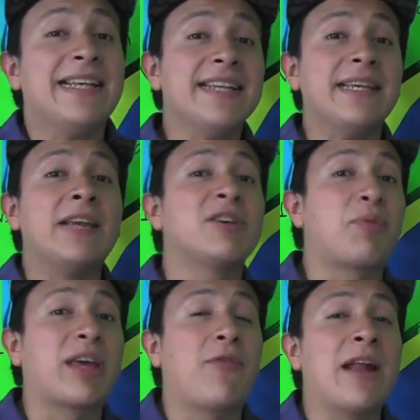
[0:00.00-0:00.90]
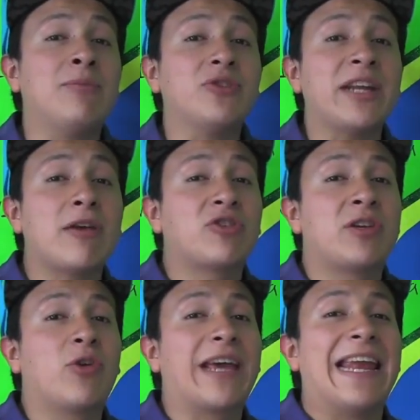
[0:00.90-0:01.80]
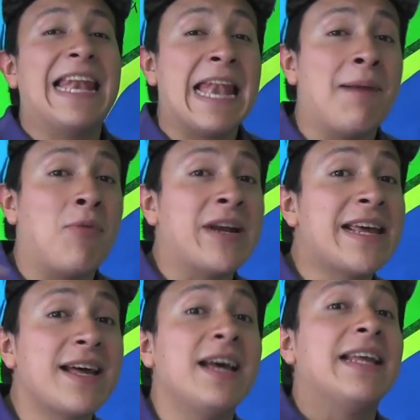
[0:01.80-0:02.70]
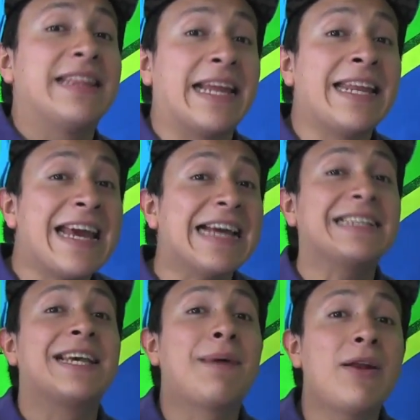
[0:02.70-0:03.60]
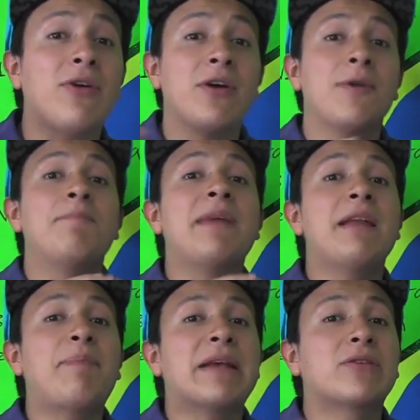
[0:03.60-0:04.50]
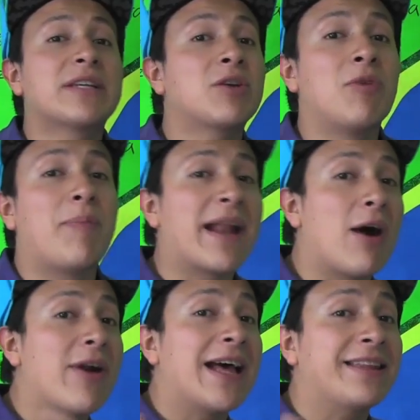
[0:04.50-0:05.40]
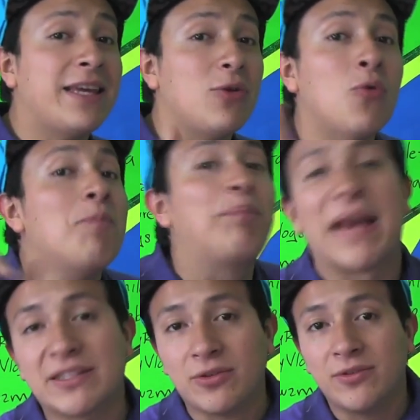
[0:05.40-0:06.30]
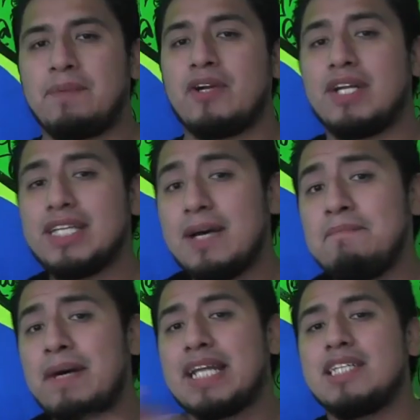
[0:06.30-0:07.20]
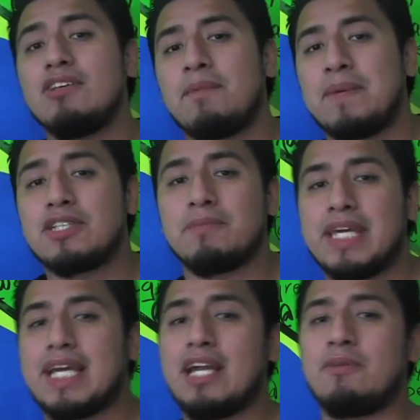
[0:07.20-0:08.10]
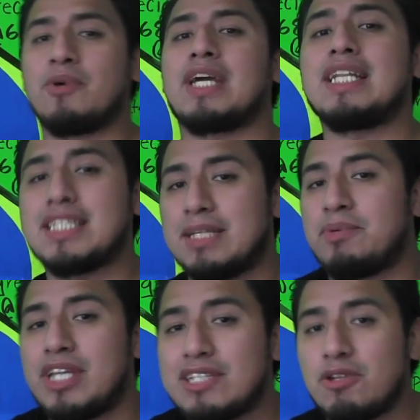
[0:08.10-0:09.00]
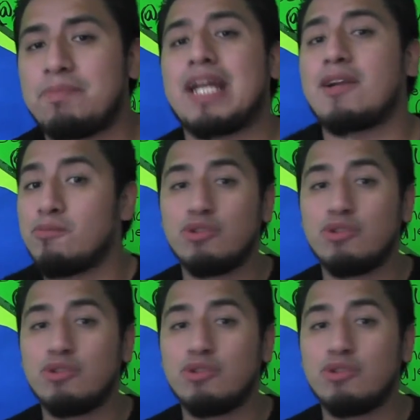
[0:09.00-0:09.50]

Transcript: Así es, y no es porque fuéramos ricos, sino que la moneda tenía ese valor. Mil pesos es como para ahora a ti un peso. Pero ni tan parecido al peso mexicano, porque antes te podrías comprar